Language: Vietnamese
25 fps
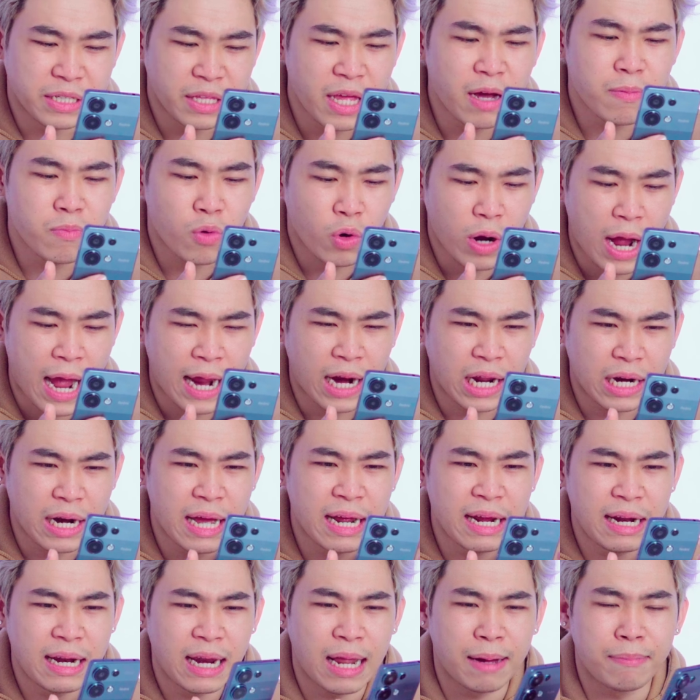chỉ tiếc một cái là
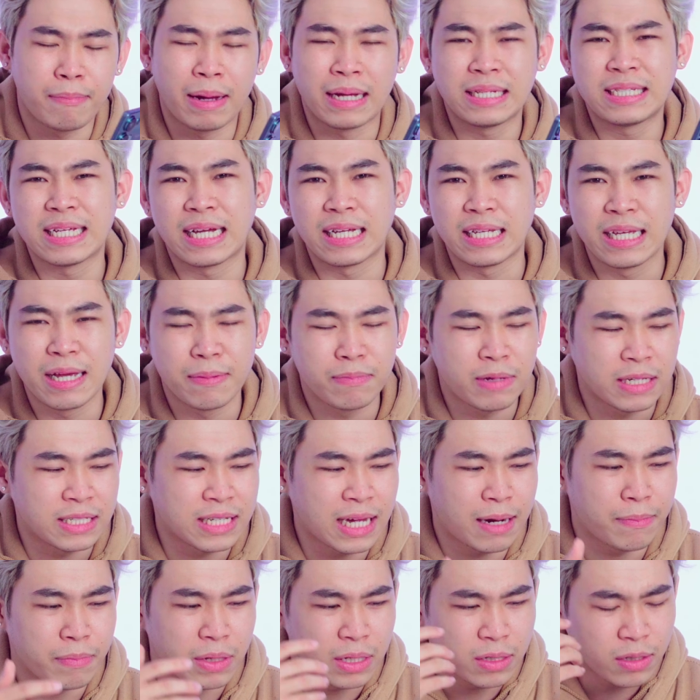đây là máy trải nghiệm, thành
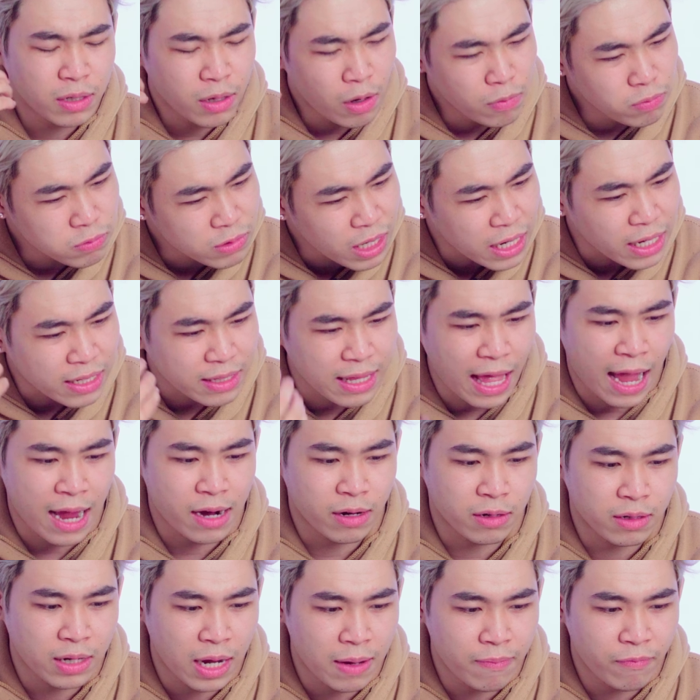ra mình không thể
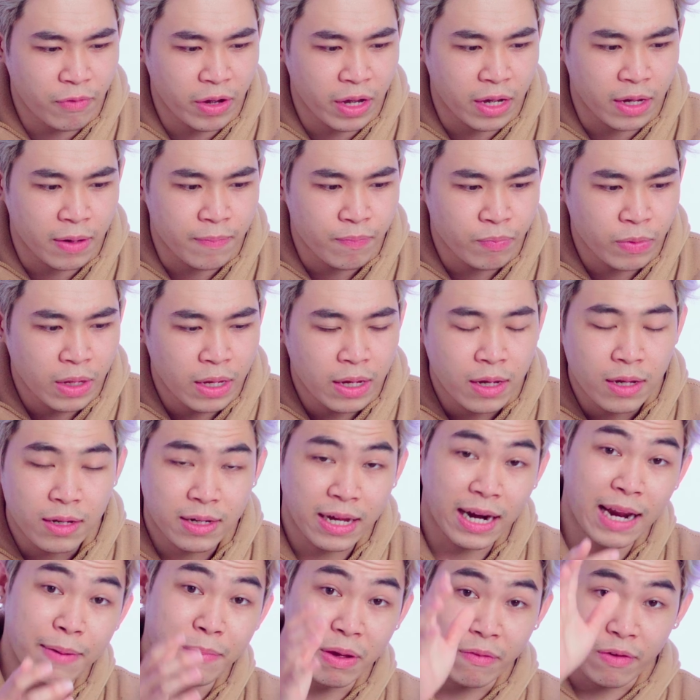tải được game về.
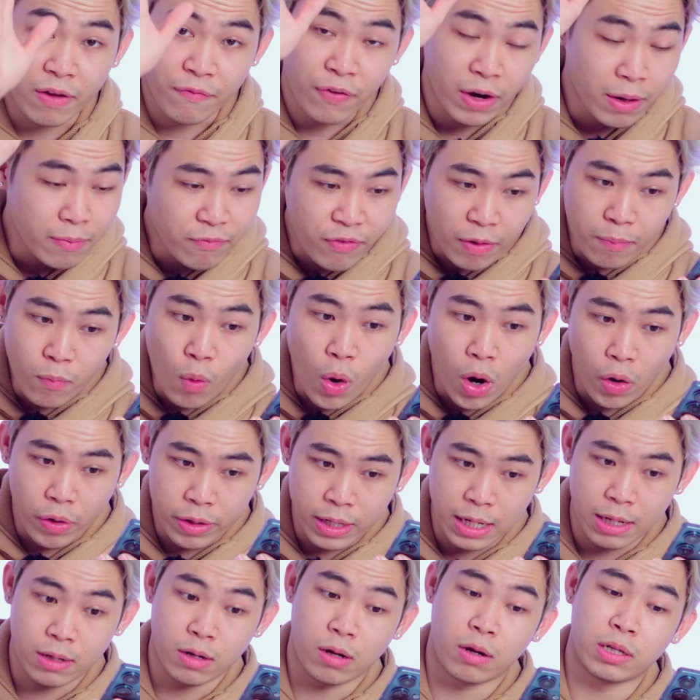Cái này mình phải phân bua
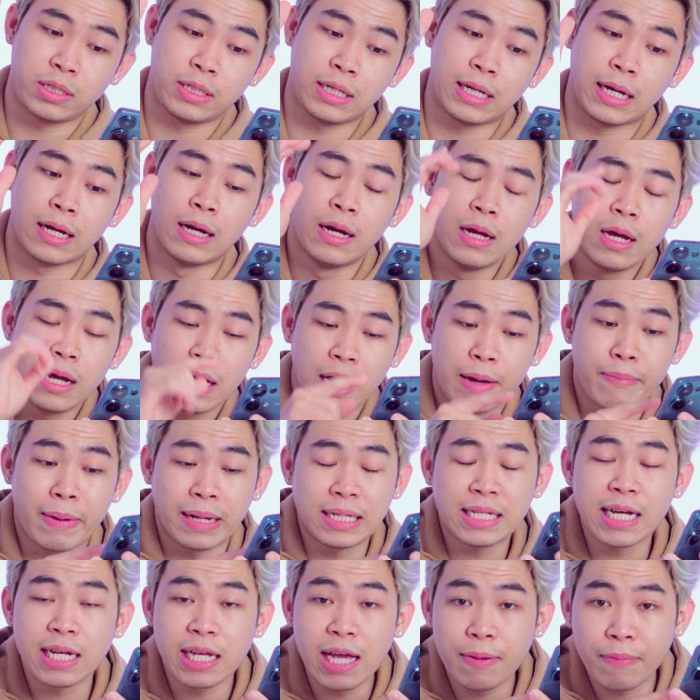luôn nhá. Đó chính là cái
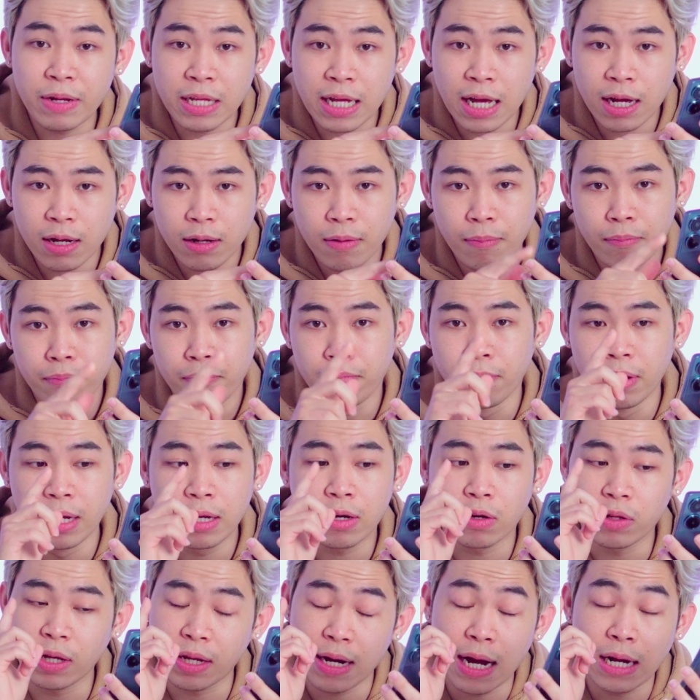máy trải nghiệm này nhá,
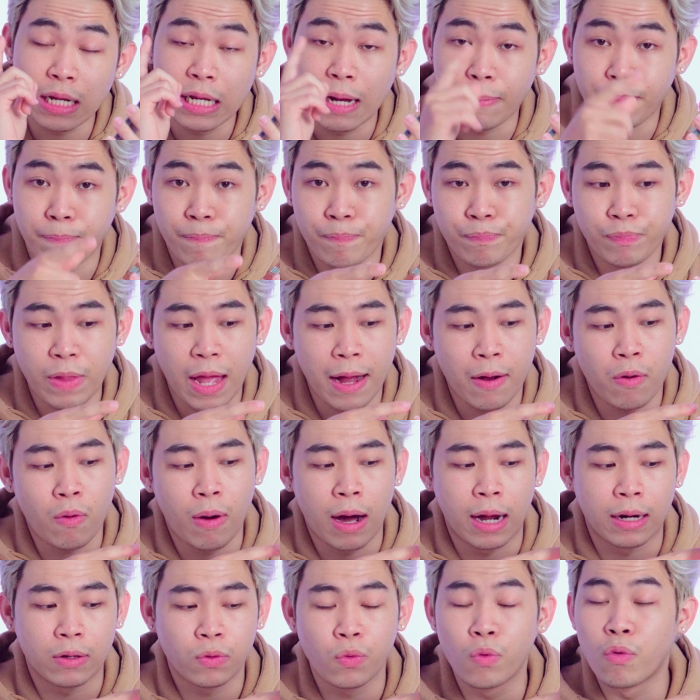mình có thể đăng nhập tài
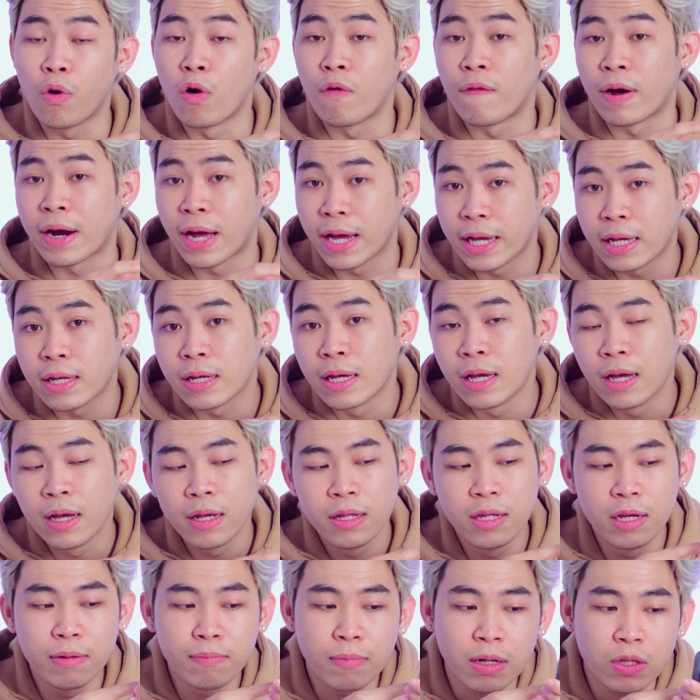khoản Google vào đây,
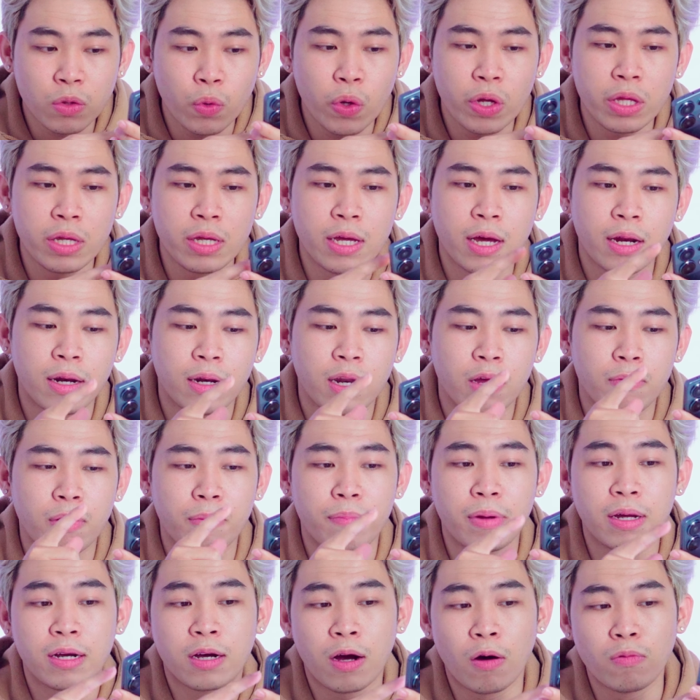nhưng mà tuy nhiên nếu mà
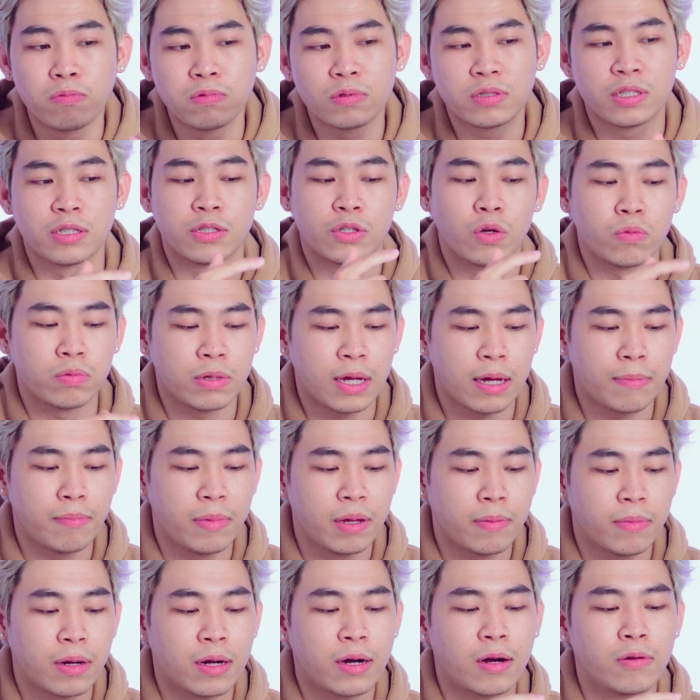mình không sử dụng nhá,
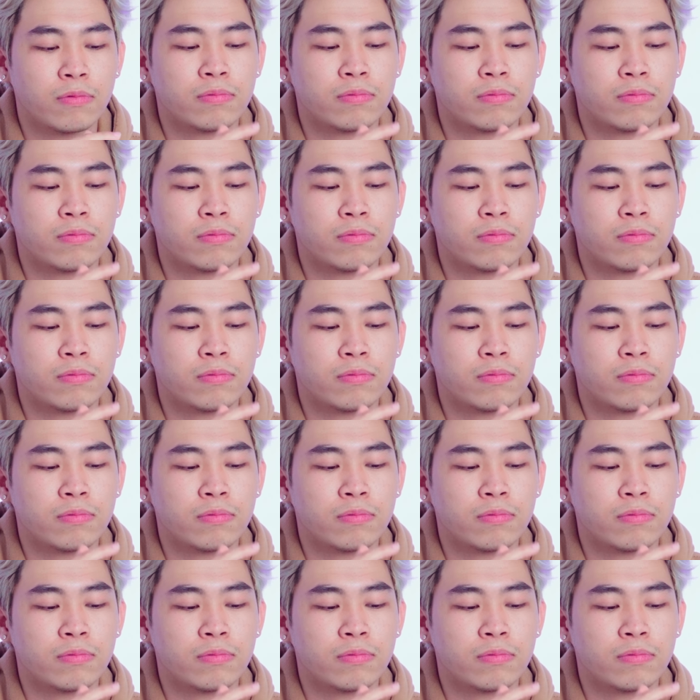mình